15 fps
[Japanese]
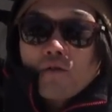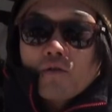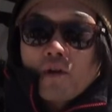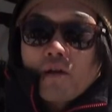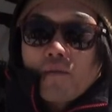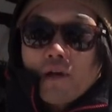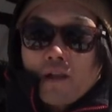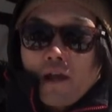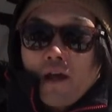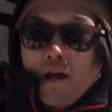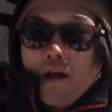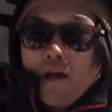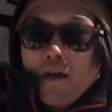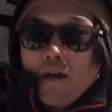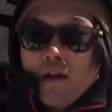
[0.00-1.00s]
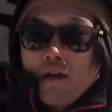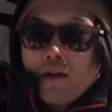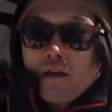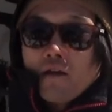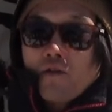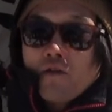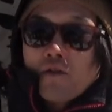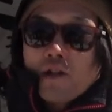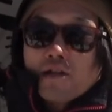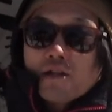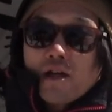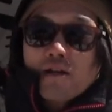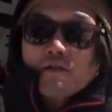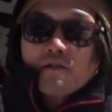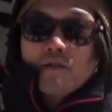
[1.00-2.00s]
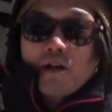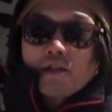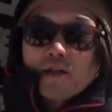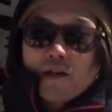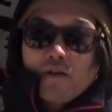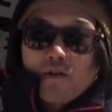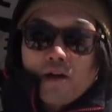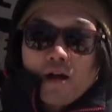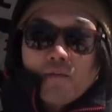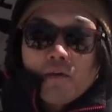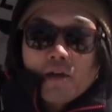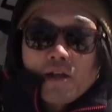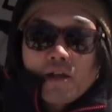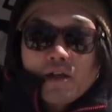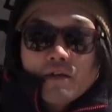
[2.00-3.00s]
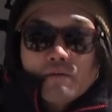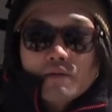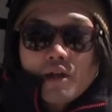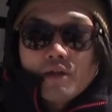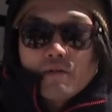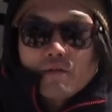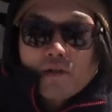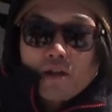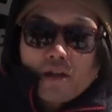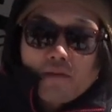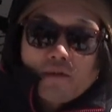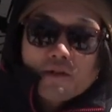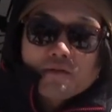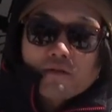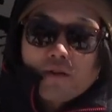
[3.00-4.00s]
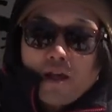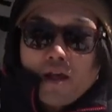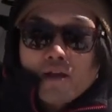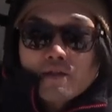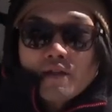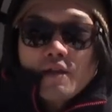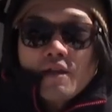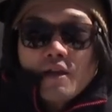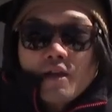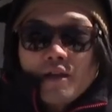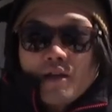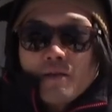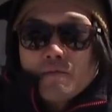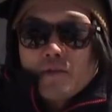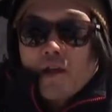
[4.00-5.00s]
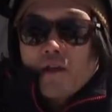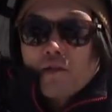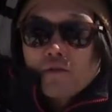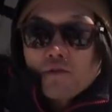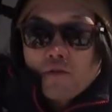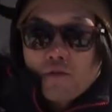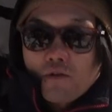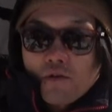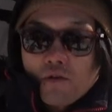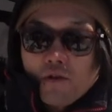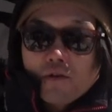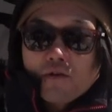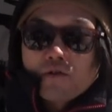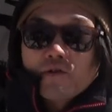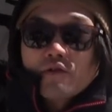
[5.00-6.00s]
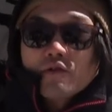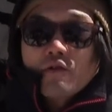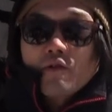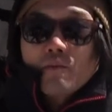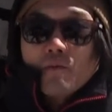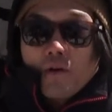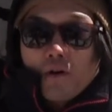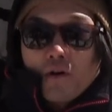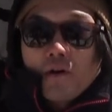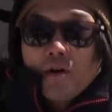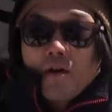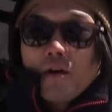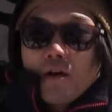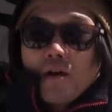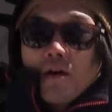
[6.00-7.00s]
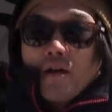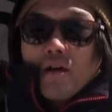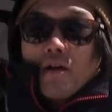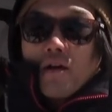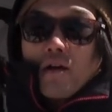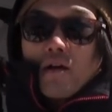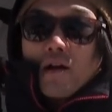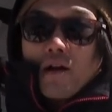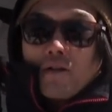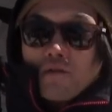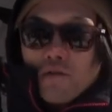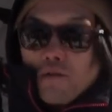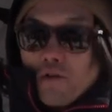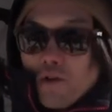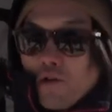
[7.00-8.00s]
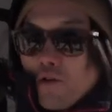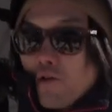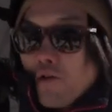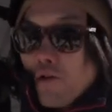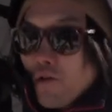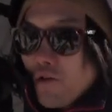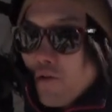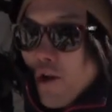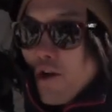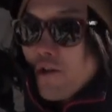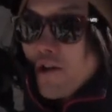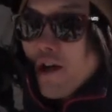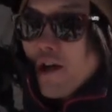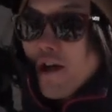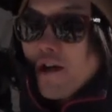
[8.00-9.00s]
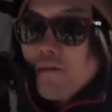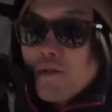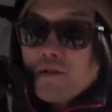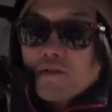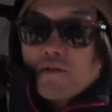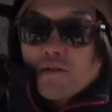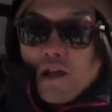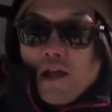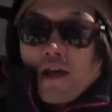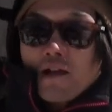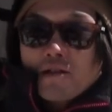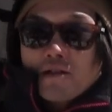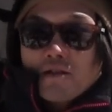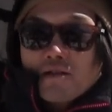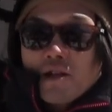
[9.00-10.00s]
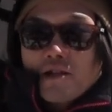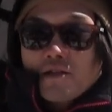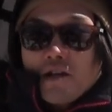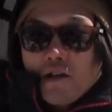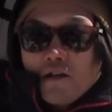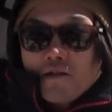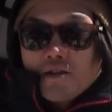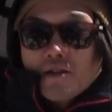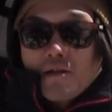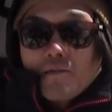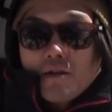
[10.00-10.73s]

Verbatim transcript: 大人までいろいろなジャンルの方をカバーできるブランドになってますのでぜひリブテック同様グヌーの方もあのいろいろ乗れる板がありますのでぜひチェックし